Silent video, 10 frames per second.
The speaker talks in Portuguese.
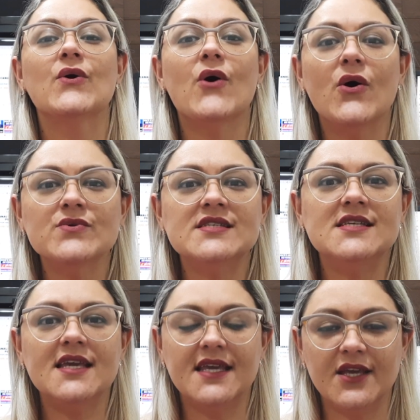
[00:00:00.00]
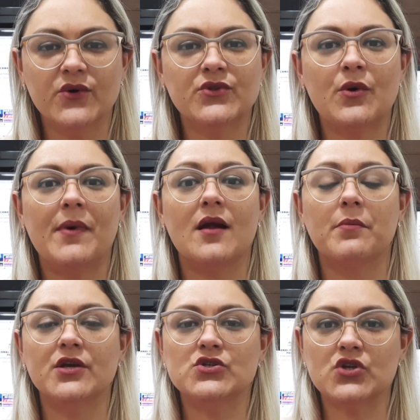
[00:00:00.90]
Conseguiu tomar
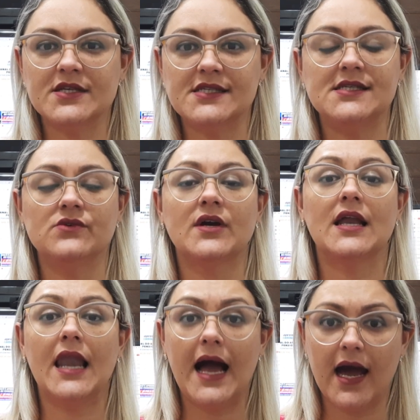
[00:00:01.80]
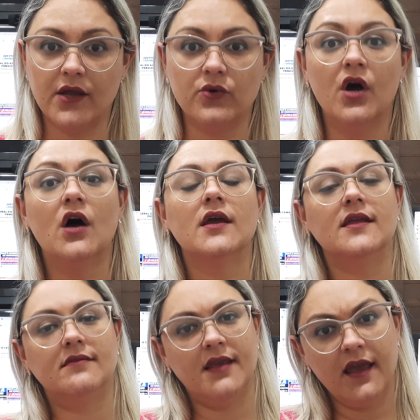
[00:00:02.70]
banho sozinho, claro
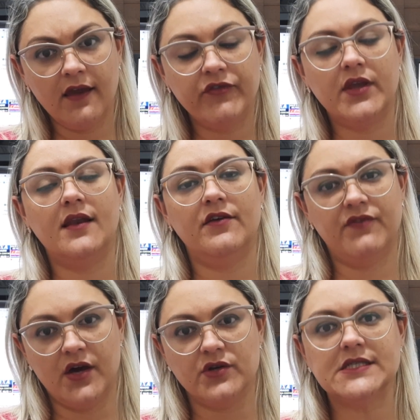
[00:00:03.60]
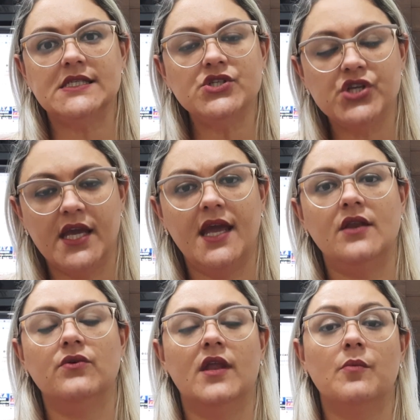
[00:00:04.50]
que teve que levar
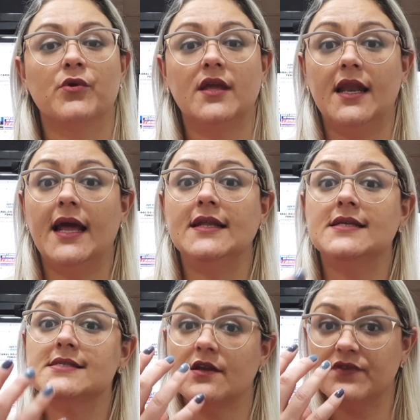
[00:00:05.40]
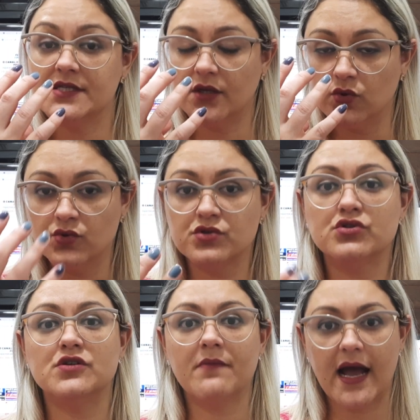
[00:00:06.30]
oxigênio, né? Porque ele ainda está fazendo
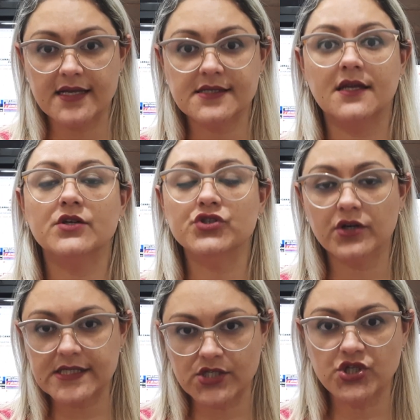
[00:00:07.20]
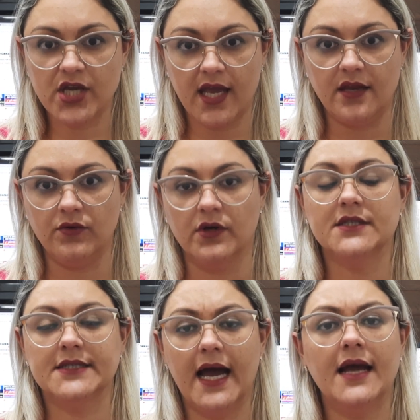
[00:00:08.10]
uso de máscara de oxigênio
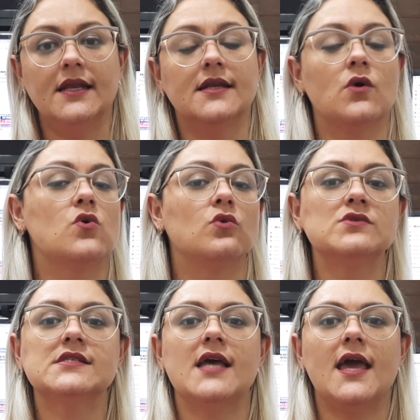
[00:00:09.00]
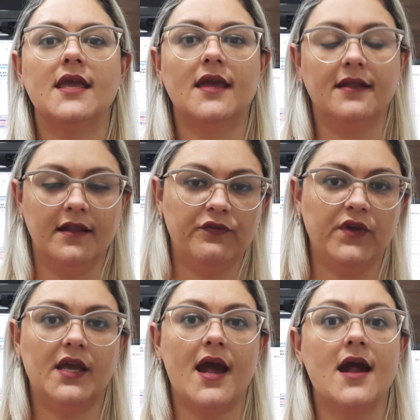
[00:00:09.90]
tá? Ele não consegue ainda
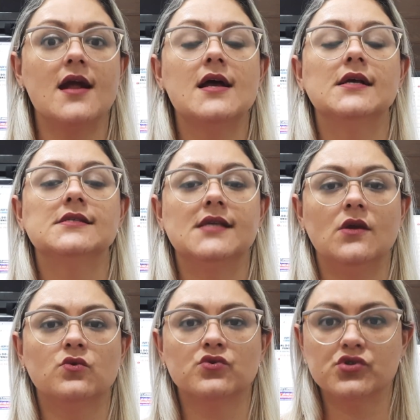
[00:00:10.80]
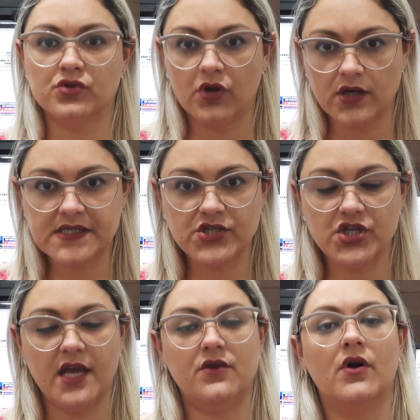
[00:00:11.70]
ficar sem o uso do
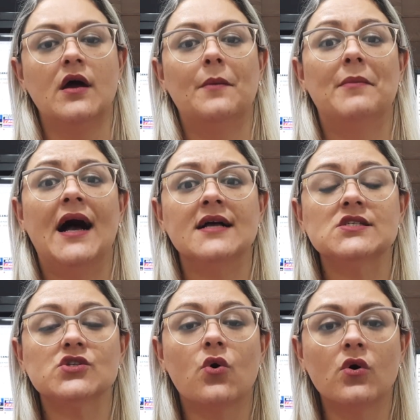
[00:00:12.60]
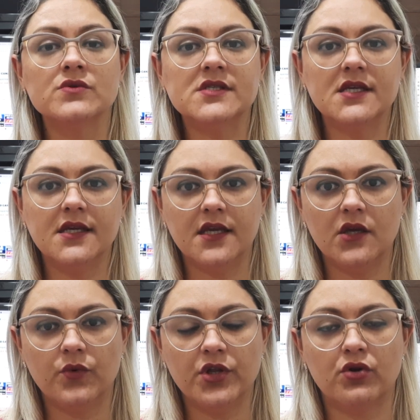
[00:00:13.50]
oxigênio, mas
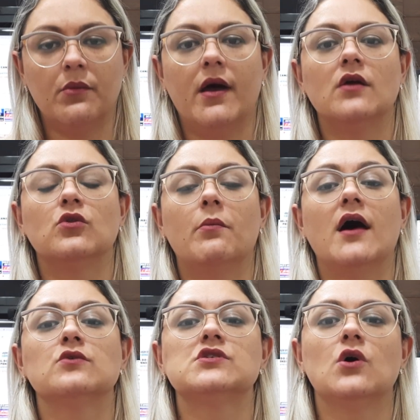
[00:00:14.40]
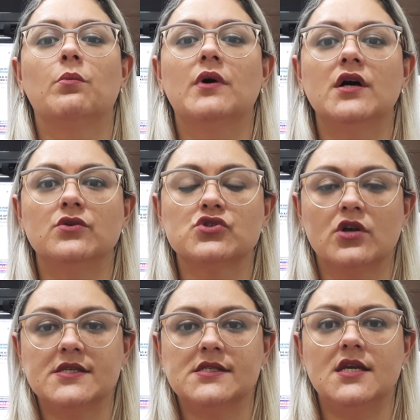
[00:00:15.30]
conseguiu ir tomar, tomar o seu banho
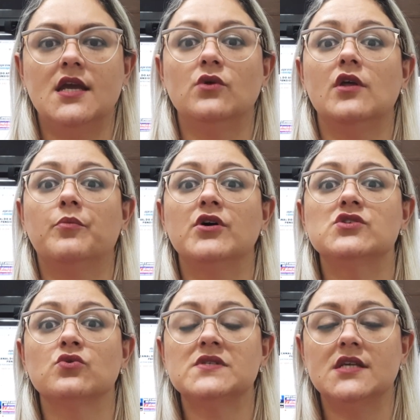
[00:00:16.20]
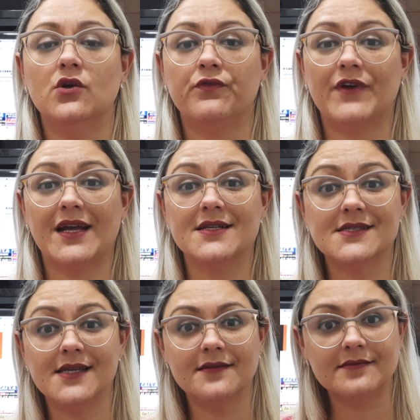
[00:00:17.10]
sozinho, depois conseguiu ficar
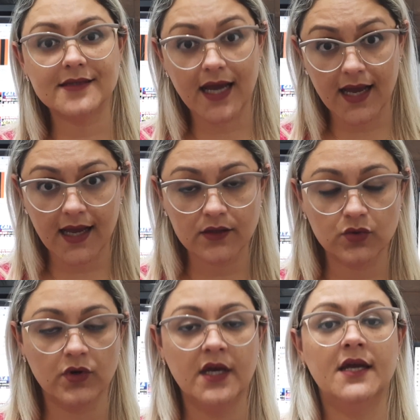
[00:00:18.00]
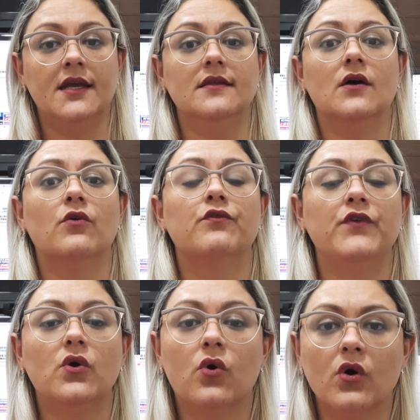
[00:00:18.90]
sentado, então
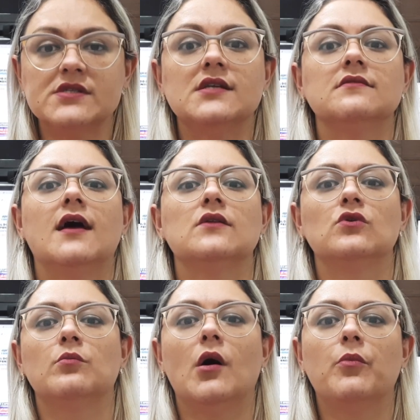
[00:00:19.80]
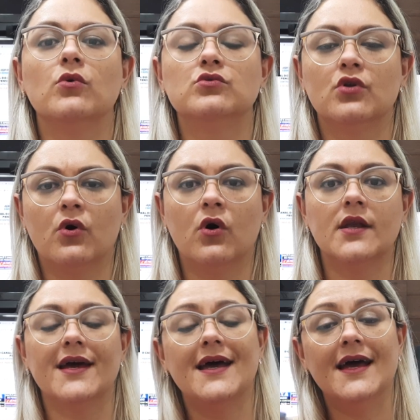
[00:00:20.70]
ficou sentado numa
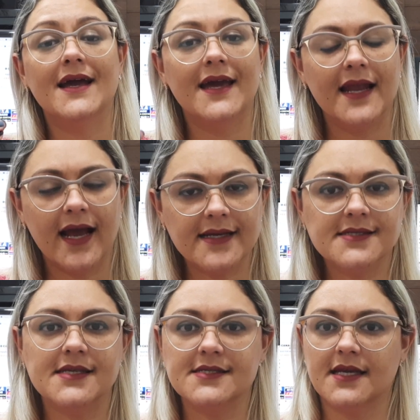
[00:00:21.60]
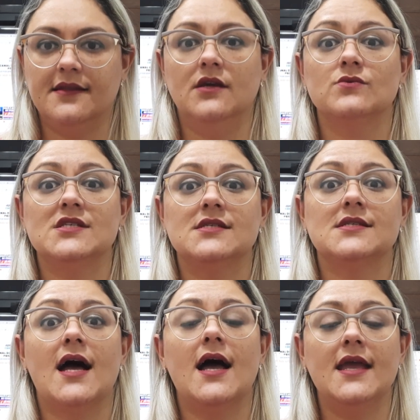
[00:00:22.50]
poltrona. Graças a Deus
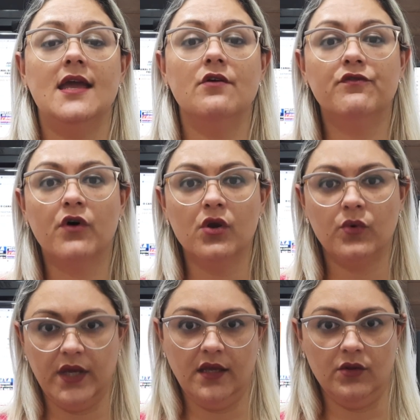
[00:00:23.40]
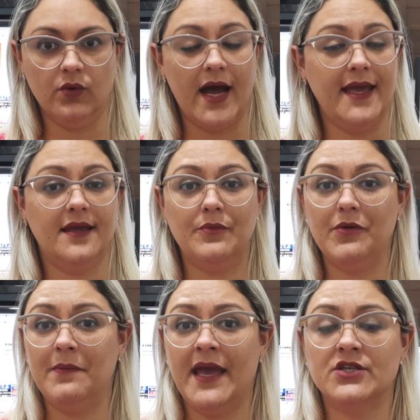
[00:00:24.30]
está evoluindo. A
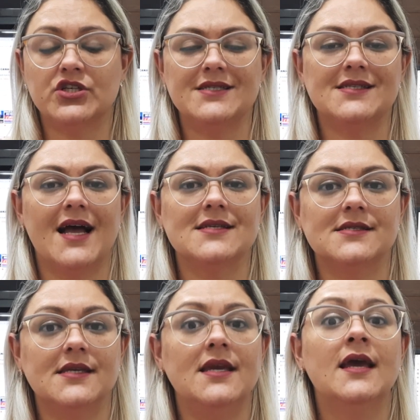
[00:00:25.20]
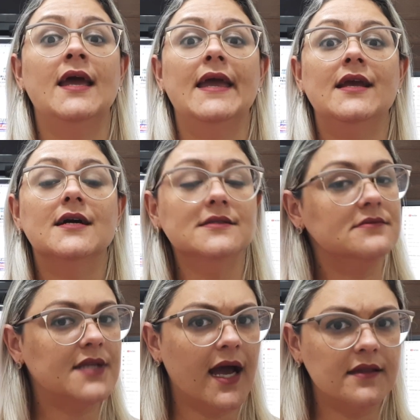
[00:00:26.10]
equipe médica está assim
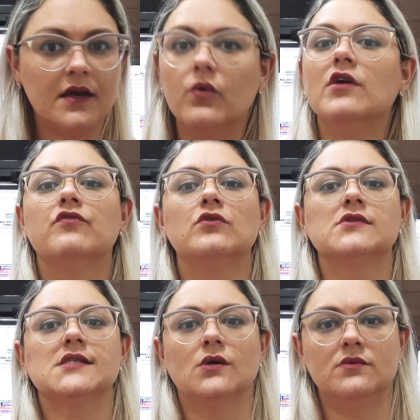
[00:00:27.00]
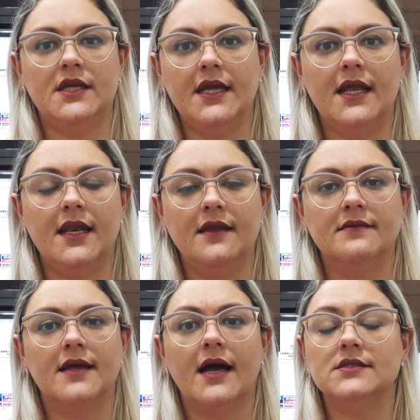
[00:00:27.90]
encantada com a evolução
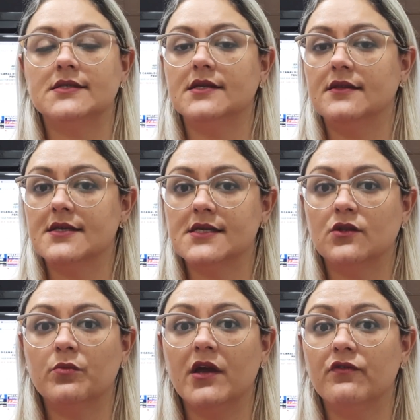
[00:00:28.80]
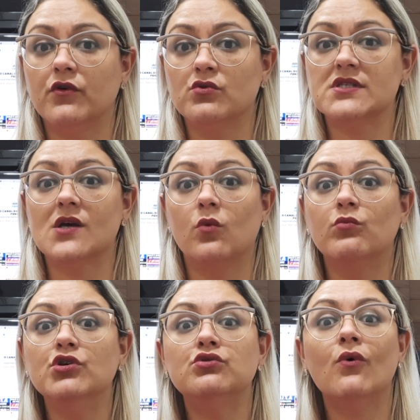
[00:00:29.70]
dele, tá? Diz que está sendo uma evolução
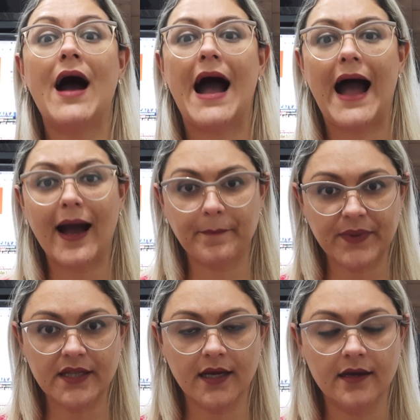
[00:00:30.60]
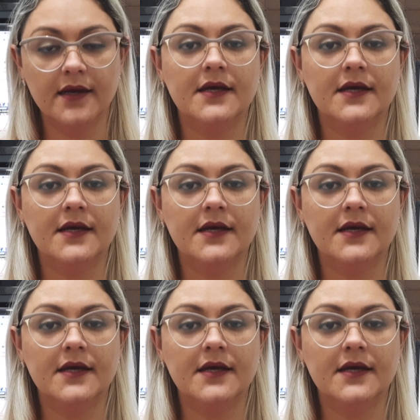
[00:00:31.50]
muito rápida.